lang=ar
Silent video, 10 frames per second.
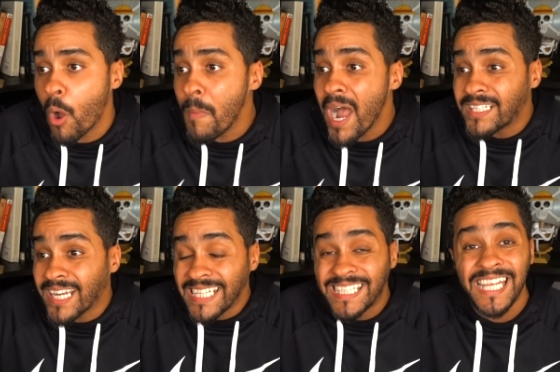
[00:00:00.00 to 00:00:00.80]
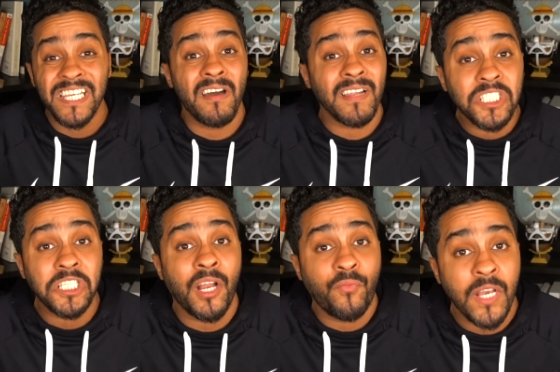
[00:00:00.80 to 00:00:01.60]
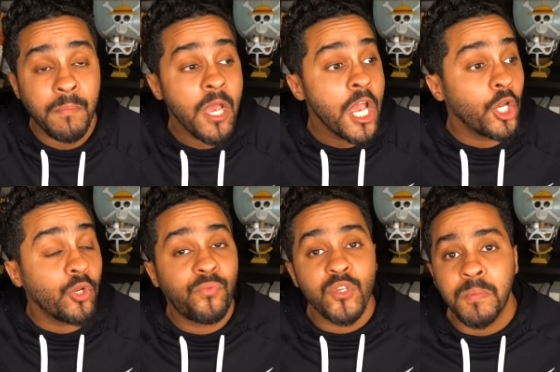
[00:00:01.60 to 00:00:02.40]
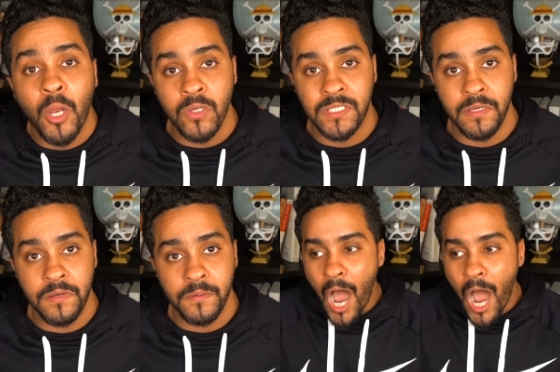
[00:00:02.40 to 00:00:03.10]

أو ما أقدر حتى أني أرشح الفيلم أنه يفوز بالأوسكار